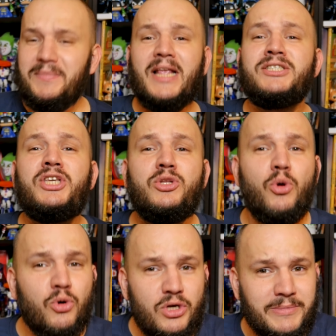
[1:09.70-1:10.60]

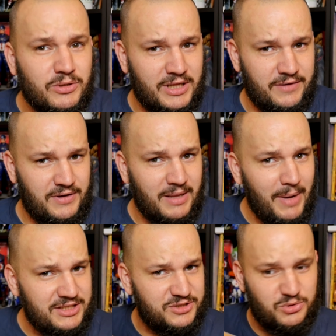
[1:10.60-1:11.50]
Zignorujmy to na chwilę.
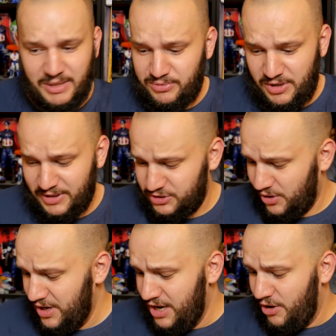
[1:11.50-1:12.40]
Macie tutaj pudełeczko.
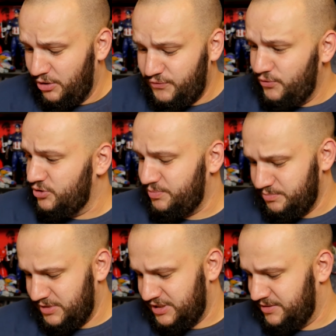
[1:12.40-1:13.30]

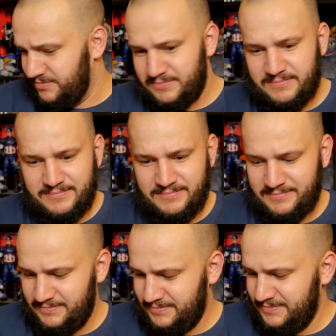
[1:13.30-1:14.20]
Otwórzmy.
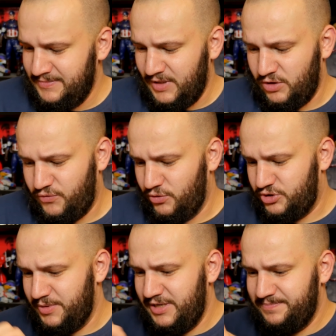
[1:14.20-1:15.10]

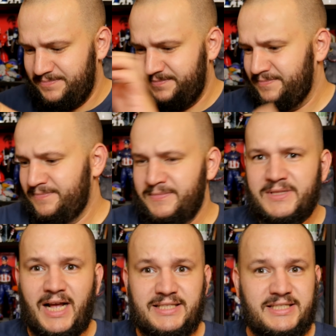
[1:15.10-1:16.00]
Otwórzmy.
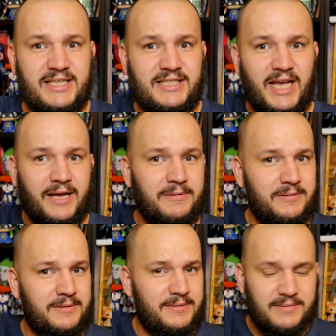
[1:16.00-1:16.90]
Tradycyjnie.
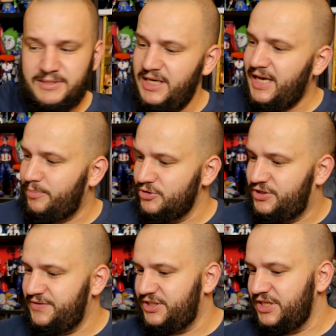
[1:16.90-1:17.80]
Gikap
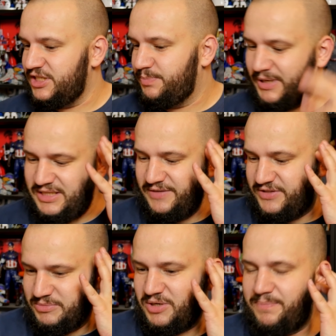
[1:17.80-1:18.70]
oczywiście jest sprytny w
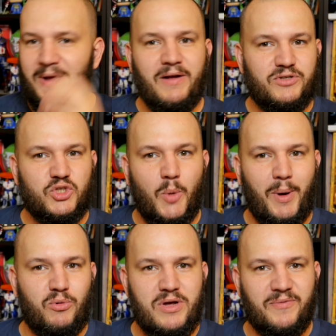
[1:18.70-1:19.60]
tym, że wszystko
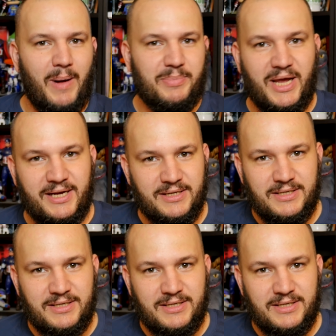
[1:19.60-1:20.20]
pakuje w papier.